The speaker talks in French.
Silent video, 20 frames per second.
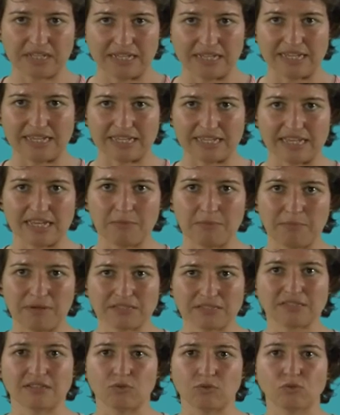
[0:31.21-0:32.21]
lesquels, par
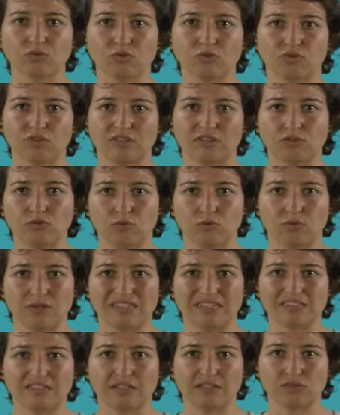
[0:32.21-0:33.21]
cette concentration,
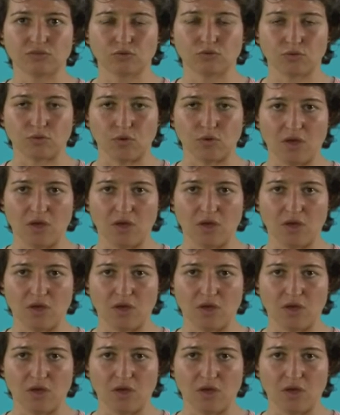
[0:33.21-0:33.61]
exercent